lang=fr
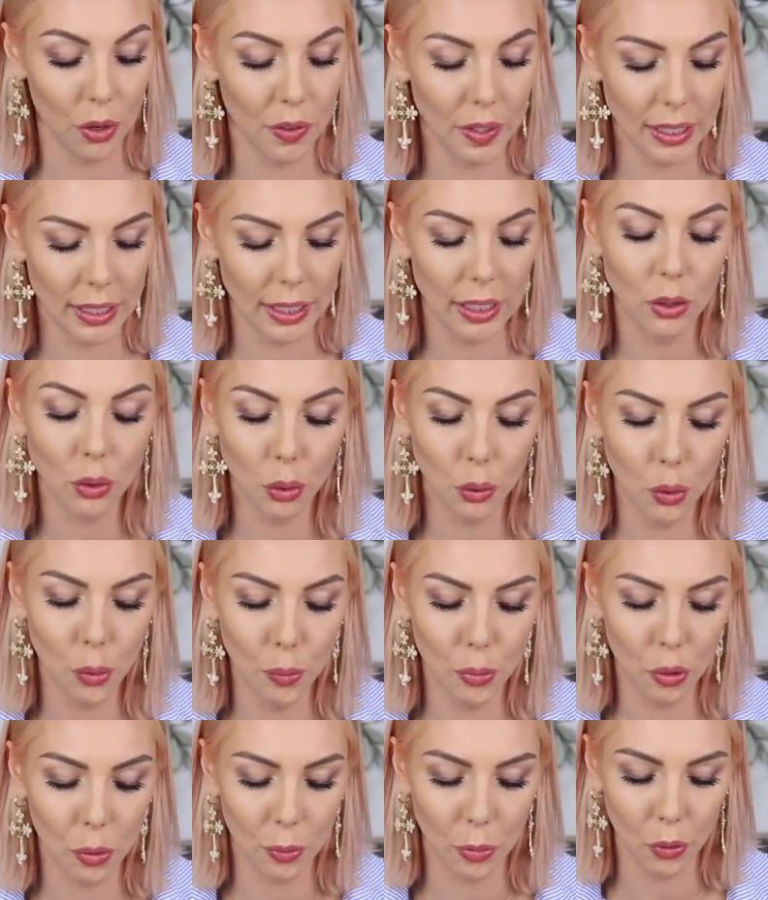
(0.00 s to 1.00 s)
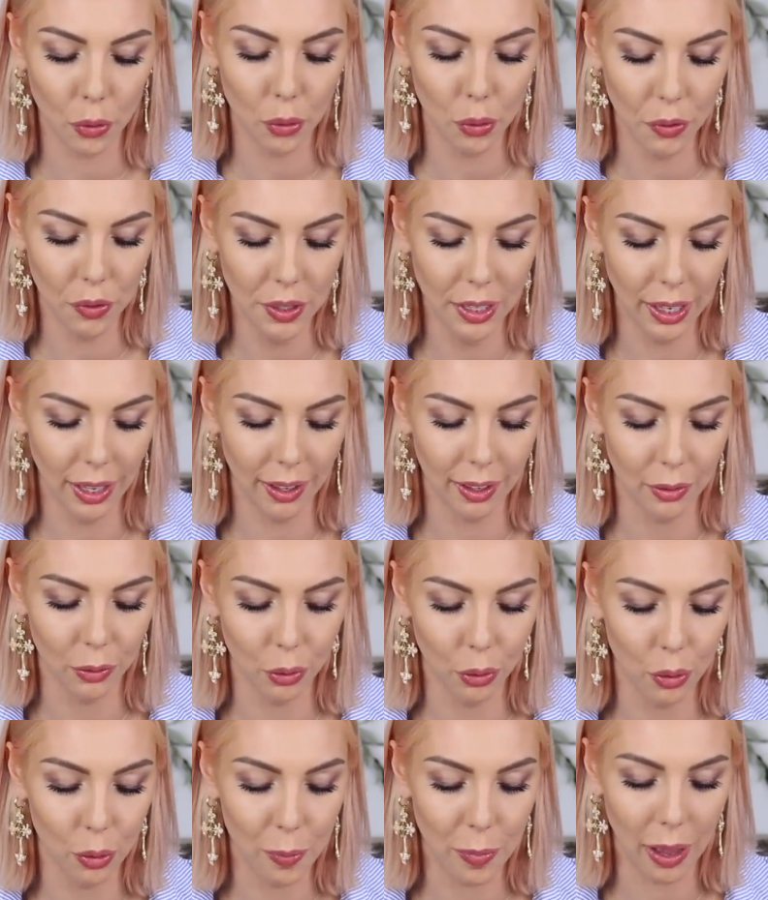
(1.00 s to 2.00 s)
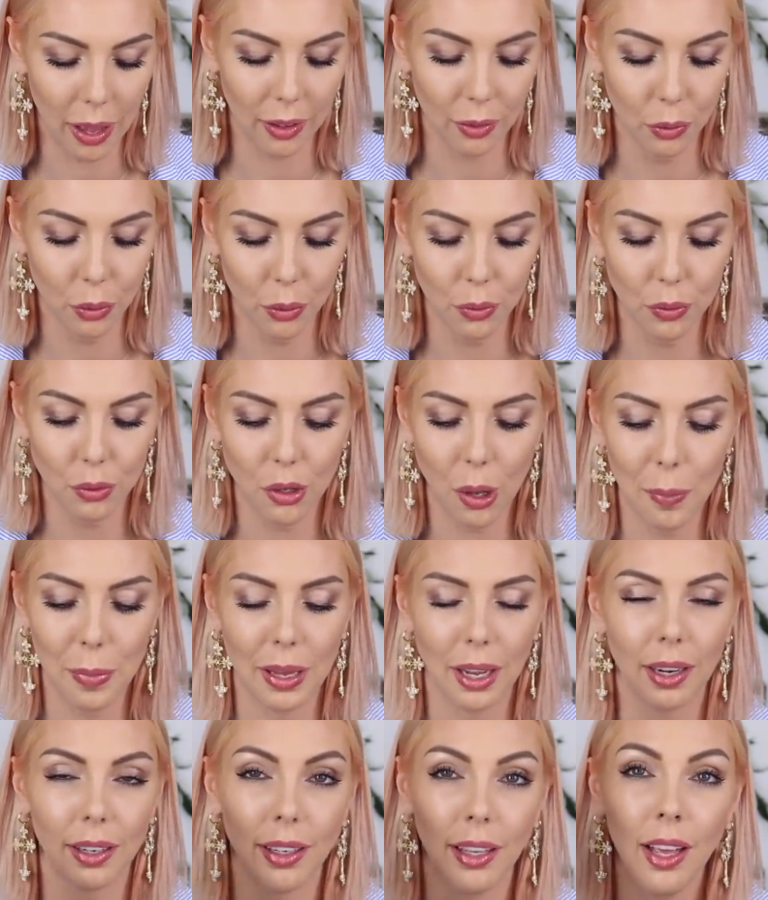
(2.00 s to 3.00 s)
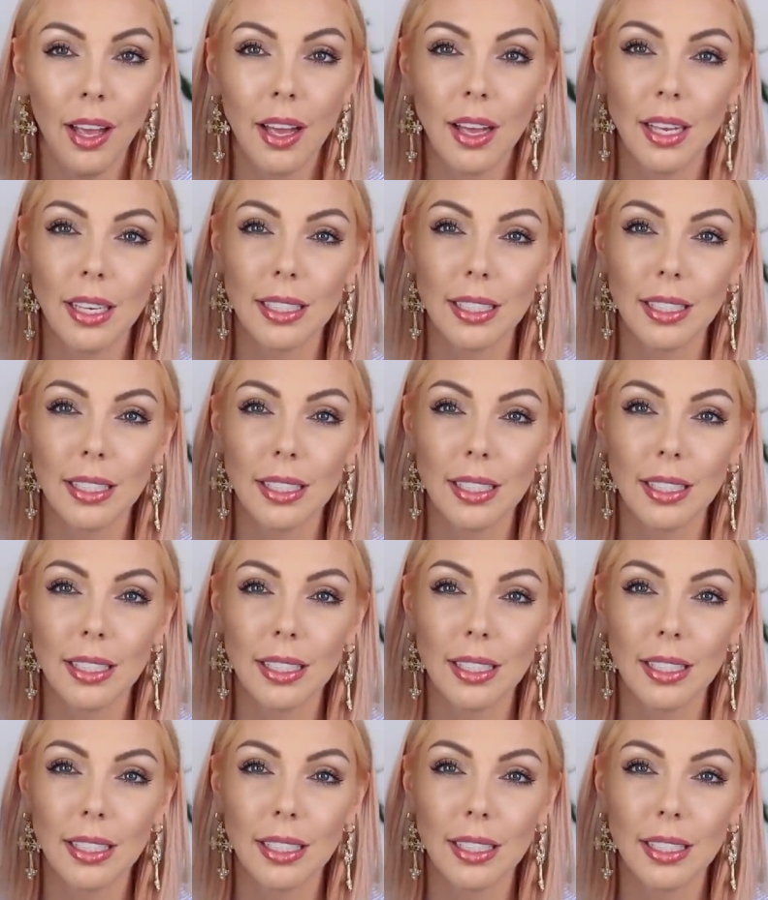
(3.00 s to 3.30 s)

En fait, c'était surtout pour m'en souvenir de, le de vous en parler.